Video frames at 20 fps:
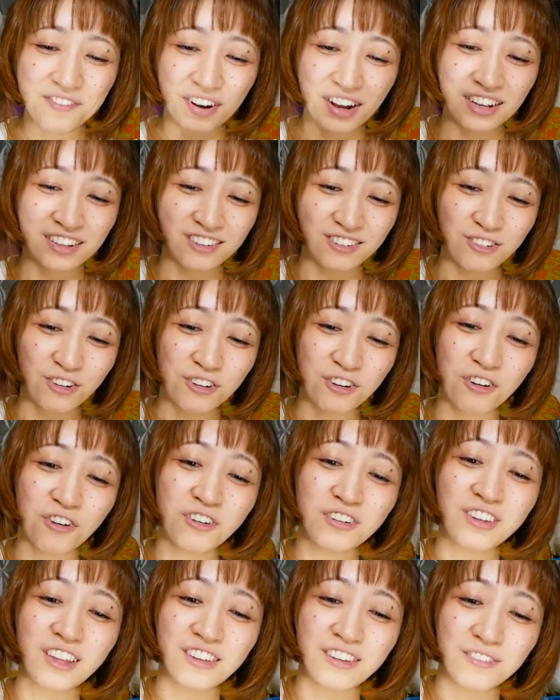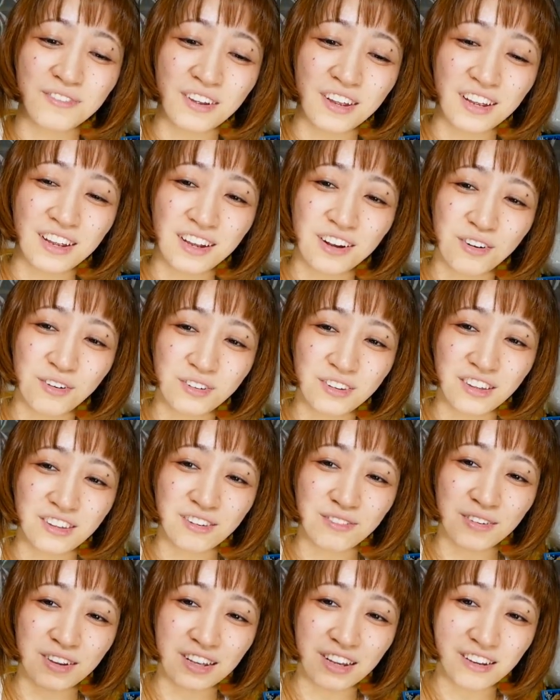今状況を説明ご
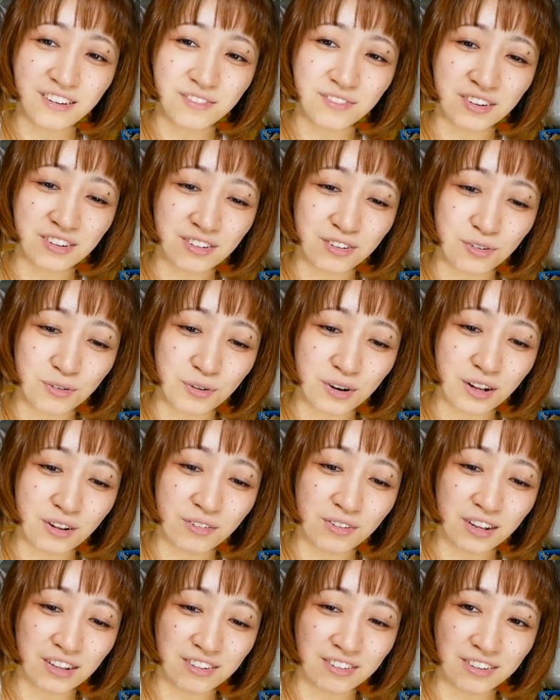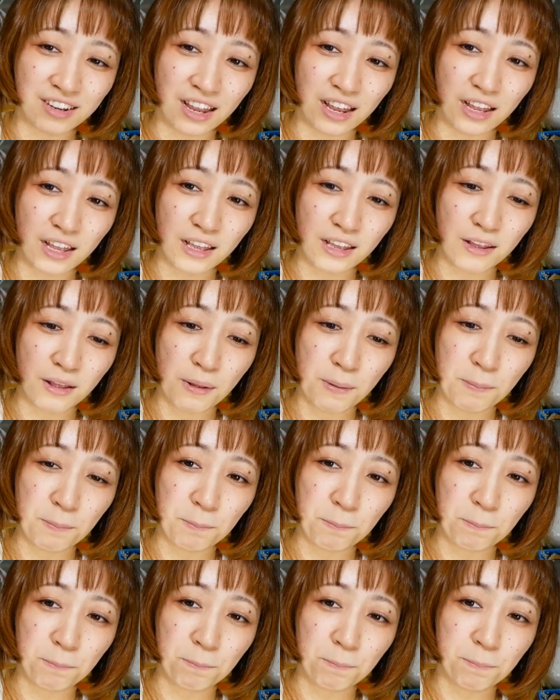説明いたしますとこれのですね
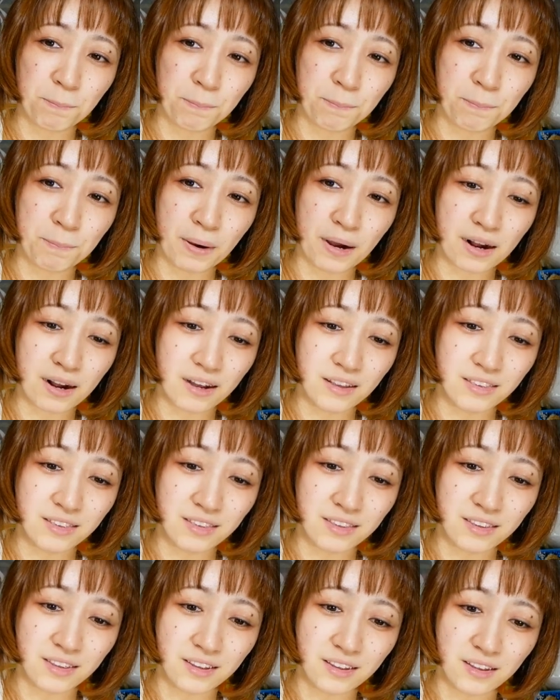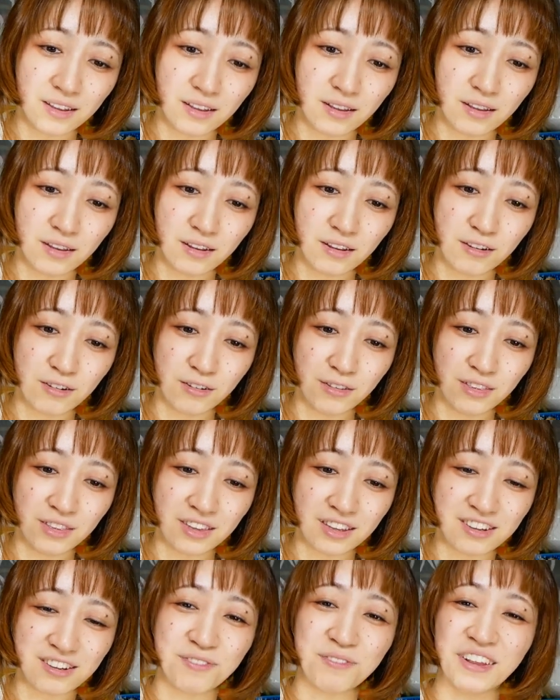パカッシュッ
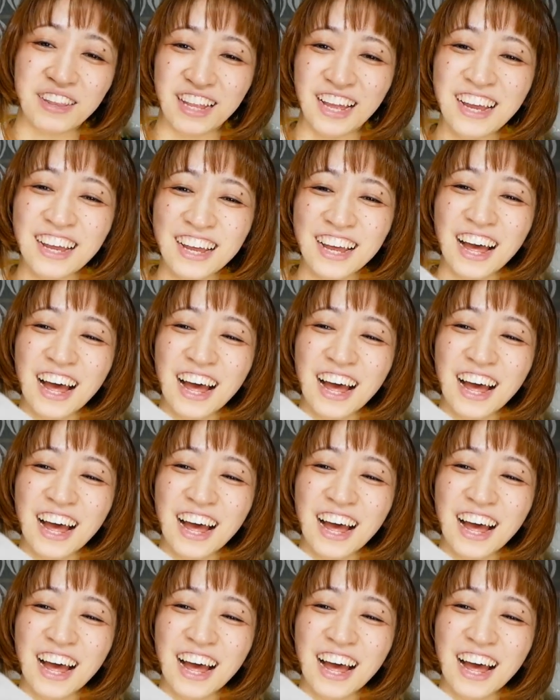て閉めた